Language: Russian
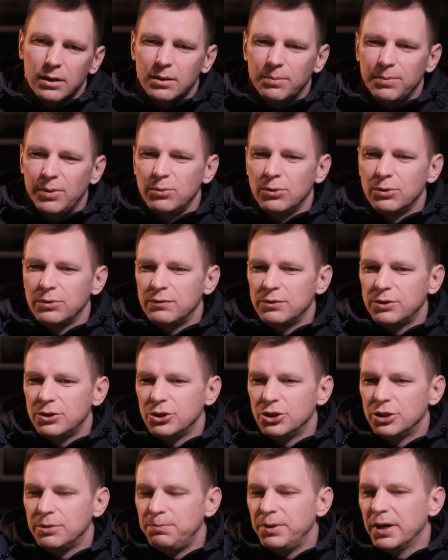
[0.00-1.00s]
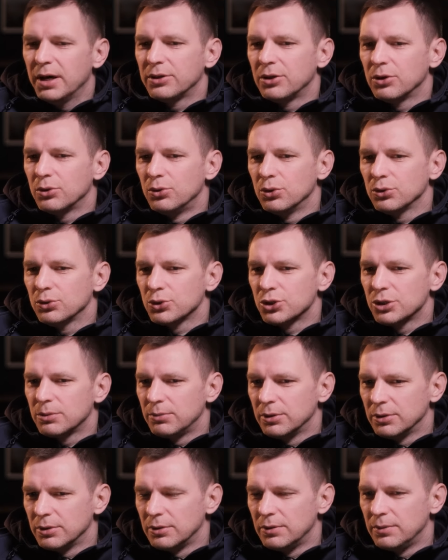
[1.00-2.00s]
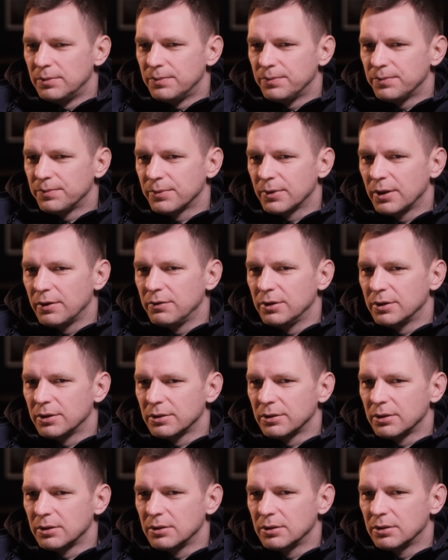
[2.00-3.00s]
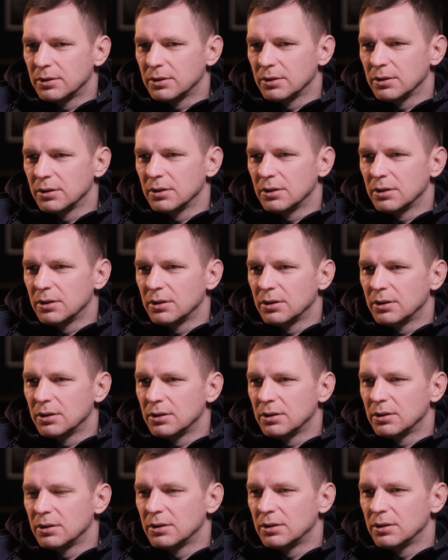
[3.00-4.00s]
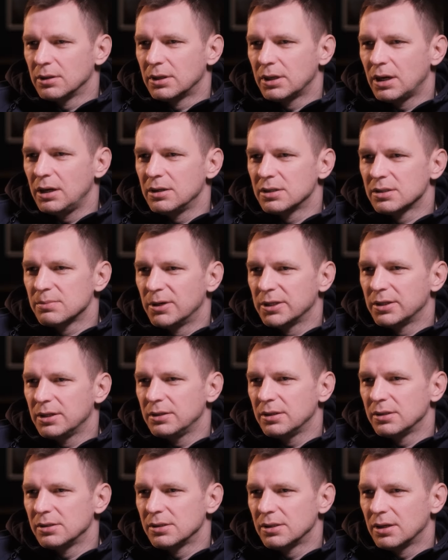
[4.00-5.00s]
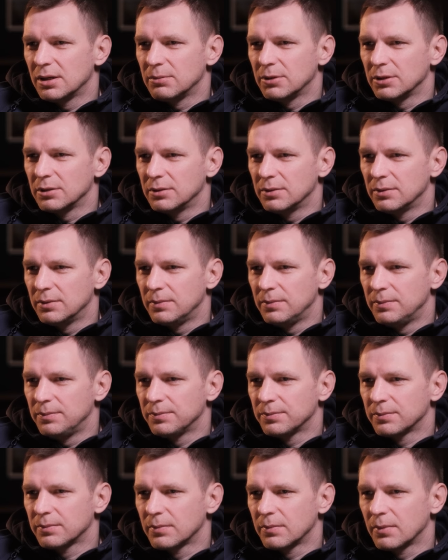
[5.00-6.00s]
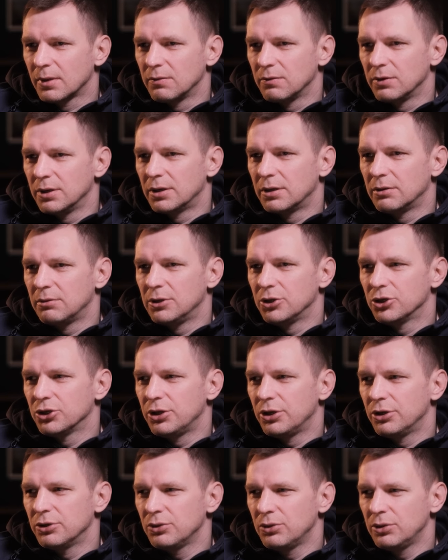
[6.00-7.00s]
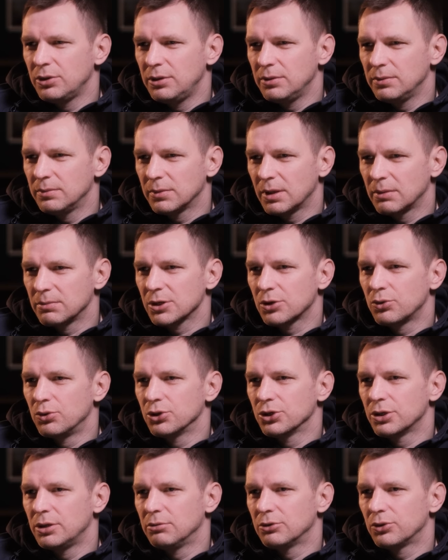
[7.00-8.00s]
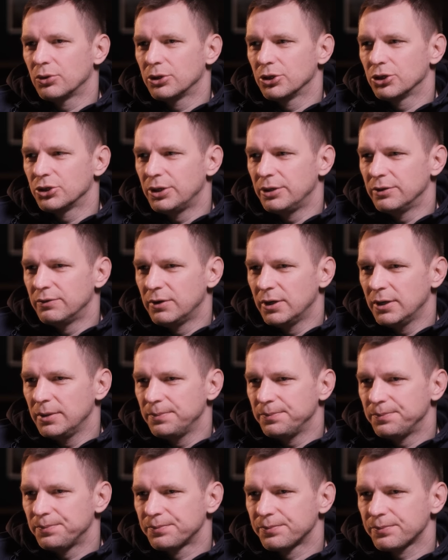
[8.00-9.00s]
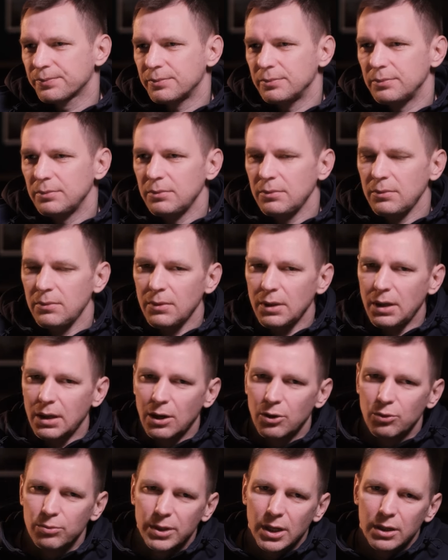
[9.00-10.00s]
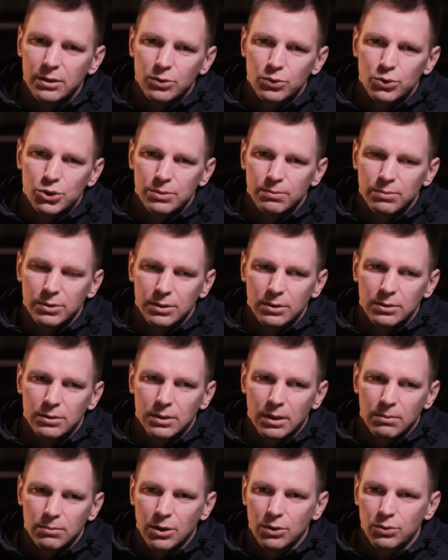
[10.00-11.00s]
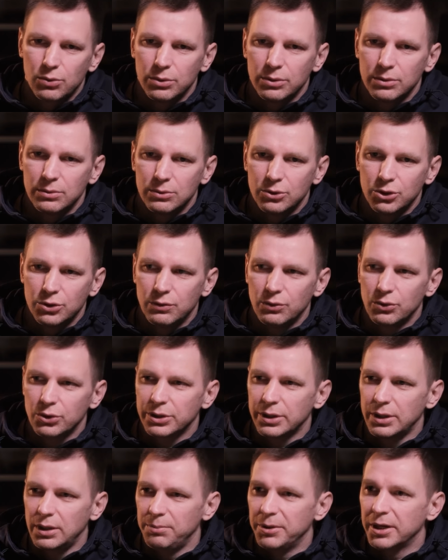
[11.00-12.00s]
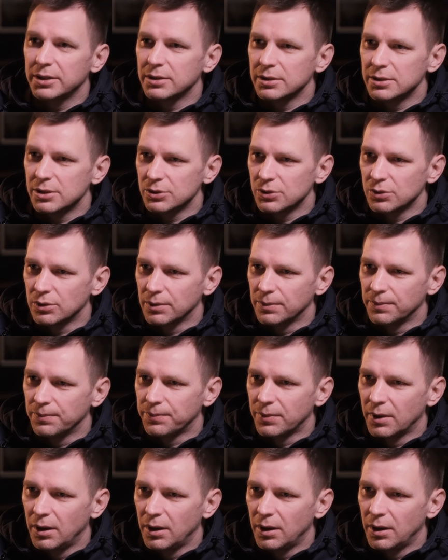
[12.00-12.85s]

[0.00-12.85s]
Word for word: Это, по-моему, 2005 год уже был, наверное. Э, играли с Батэ «Динамо». Выигрывали 4-0, там закончили в итоге 4-2. А у меня это уже был там какой, четвертый или пятый сезон.